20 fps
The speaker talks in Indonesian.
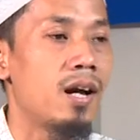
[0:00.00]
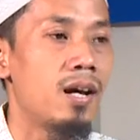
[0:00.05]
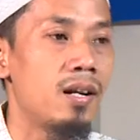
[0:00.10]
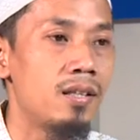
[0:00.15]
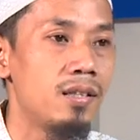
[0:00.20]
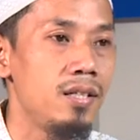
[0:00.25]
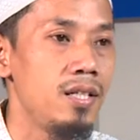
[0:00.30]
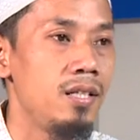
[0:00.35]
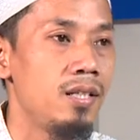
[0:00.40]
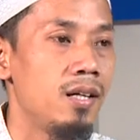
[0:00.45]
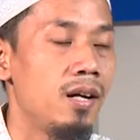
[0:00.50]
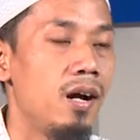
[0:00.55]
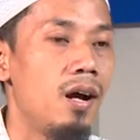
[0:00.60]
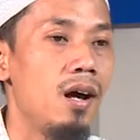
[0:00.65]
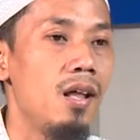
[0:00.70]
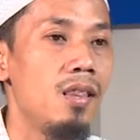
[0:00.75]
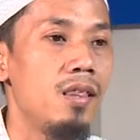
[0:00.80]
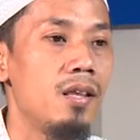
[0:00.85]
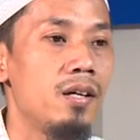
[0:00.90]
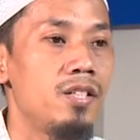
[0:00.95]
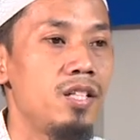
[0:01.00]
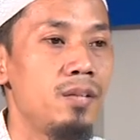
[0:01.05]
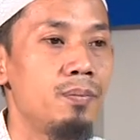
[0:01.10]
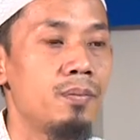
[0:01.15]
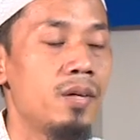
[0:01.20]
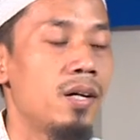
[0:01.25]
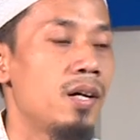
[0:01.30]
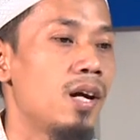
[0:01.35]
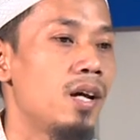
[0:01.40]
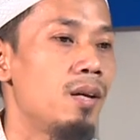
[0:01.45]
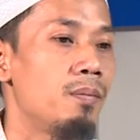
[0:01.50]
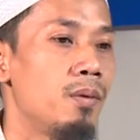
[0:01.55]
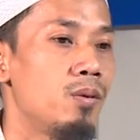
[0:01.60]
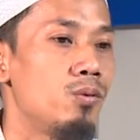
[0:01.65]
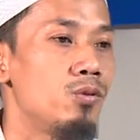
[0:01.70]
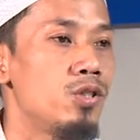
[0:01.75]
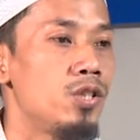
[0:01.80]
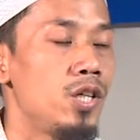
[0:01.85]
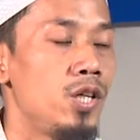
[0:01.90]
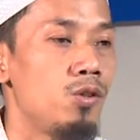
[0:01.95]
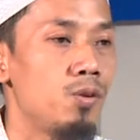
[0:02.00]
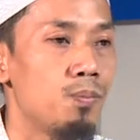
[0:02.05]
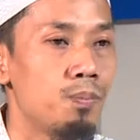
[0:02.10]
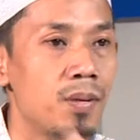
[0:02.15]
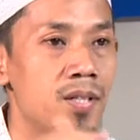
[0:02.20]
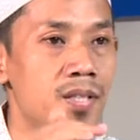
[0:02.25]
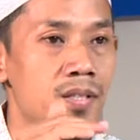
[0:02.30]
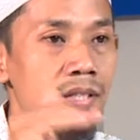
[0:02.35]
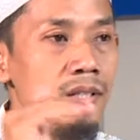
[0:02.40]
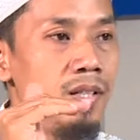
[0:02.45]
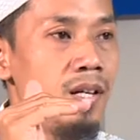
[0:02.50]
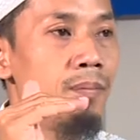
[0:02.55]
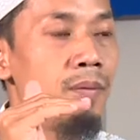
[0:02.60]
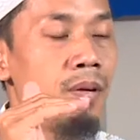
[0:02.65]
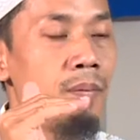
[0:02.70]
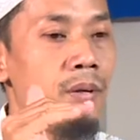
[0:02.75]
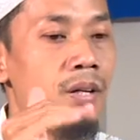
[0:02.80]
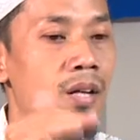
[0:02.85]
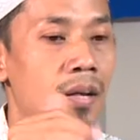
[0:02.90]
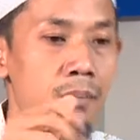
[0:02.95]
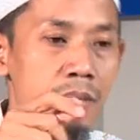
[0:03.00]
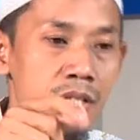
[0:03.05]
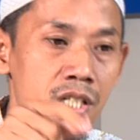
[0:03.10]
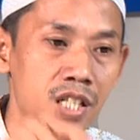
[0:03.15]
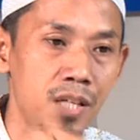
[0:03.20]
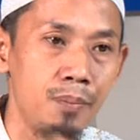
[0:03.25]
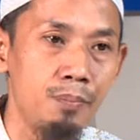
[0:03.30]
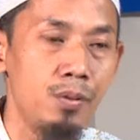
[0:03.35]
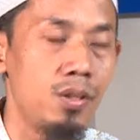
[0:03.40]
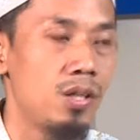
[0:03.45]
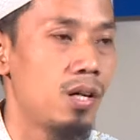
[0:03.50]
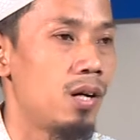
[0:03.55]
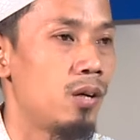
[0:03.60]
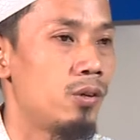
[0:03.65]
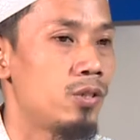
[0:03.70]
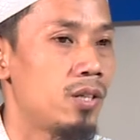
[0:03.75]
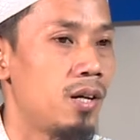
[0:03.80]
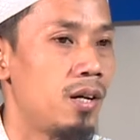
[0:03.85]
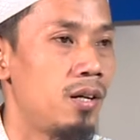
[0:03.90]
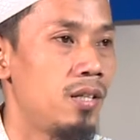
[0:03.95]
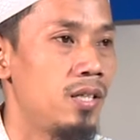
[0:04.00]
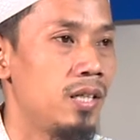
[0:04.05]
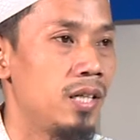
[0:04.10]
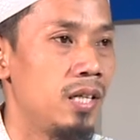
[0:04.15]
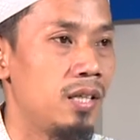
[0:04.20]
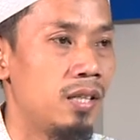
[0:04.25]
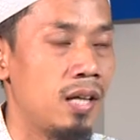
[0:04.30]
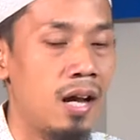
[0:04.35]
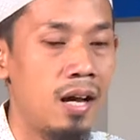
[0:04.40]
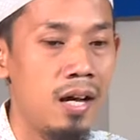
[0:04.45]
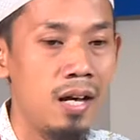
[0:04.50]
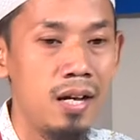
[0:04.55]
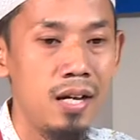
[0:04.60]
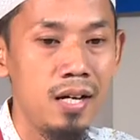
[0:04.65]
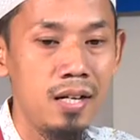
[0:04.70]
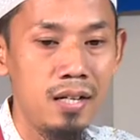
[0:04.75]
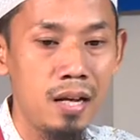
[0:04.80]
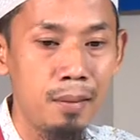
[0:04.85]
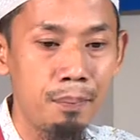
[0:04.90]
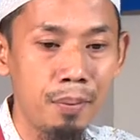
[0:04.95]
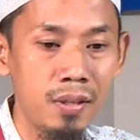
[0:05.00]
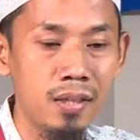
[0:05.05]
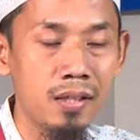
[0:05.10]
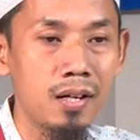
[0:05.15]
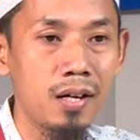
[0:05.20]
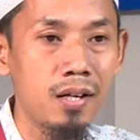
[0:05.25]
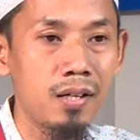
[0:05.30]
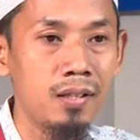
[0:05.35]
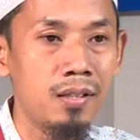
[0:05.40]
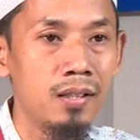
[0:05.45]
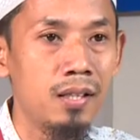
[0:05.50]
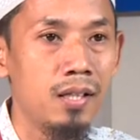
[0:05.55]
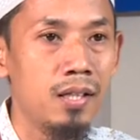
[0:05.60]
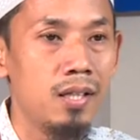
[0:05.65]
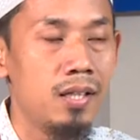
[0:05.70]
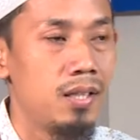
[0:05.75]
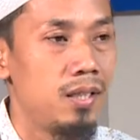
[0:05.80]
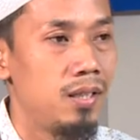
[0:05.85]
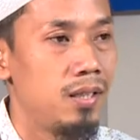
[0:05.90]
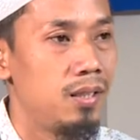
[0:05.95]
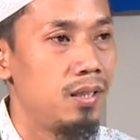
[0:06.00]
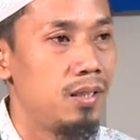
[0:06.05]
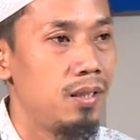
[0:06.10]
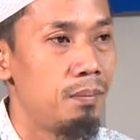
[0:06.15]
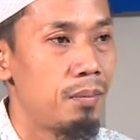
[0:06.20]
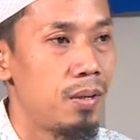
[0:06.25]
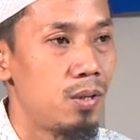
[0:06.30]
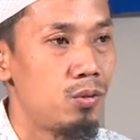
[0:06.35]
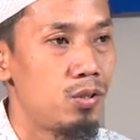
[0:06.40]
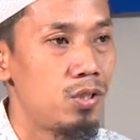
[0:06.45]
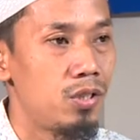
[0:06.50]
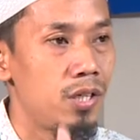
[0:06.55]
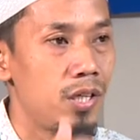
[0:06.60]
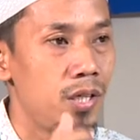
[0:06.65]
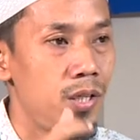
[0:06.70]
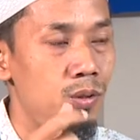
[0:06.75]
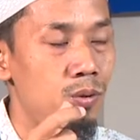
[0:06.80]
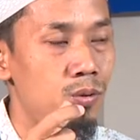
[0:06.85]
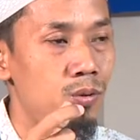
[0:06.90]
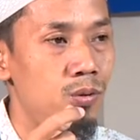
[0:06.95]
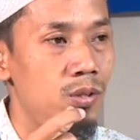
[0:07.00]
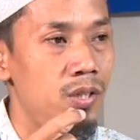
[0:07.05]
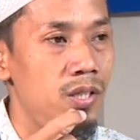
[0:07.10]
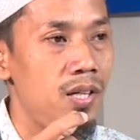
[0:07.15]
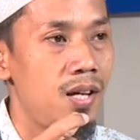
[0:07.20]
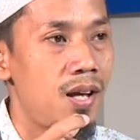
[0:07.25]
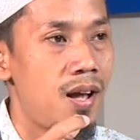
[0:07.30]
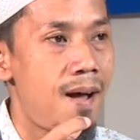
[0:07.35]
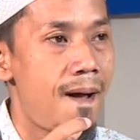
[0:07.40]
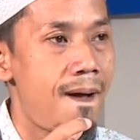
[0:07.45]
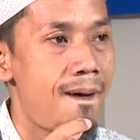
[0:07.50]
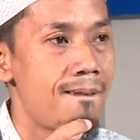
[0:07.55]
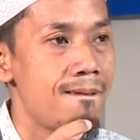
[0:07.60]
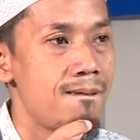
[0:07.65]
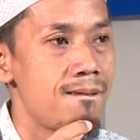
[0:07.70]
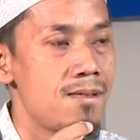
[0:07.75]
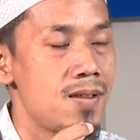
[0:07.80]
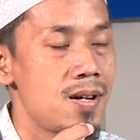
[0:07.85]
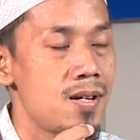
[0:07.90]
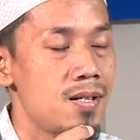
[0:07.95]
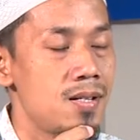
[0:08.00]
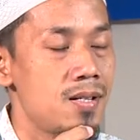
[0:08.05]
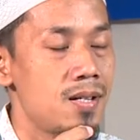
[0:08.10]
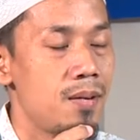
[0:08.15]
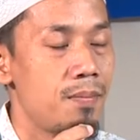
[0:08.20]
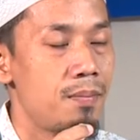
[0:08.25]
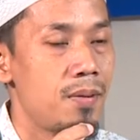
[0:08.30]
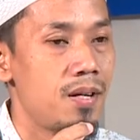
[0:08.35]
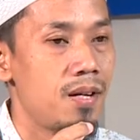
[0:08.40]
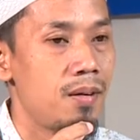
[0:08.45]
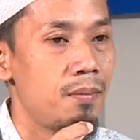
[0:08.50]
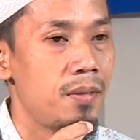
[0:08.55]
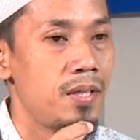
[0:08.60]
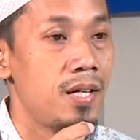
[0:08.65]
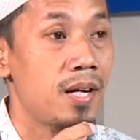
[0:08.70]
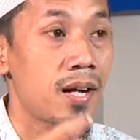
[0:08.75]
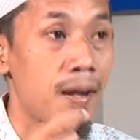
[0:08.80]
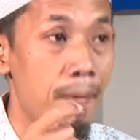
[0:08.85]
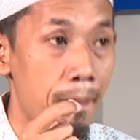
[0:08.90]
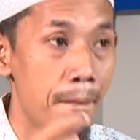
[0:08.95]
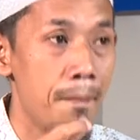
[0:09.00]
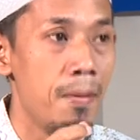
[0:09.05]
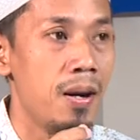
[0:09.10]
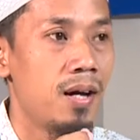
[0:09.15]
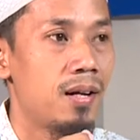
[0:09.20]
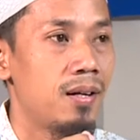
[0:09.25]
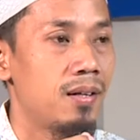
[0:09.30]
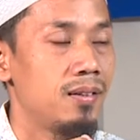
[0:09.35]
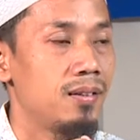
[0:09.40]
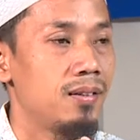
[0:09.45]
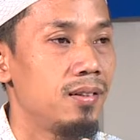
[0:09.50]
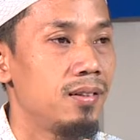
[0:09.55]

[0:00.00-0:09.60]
Artinya Allah ciptakan manusia itu pasti dia berbeda. Meskipun kalau seandainya kita dapatkan e, manusia itu dia e, apa namanya kembar,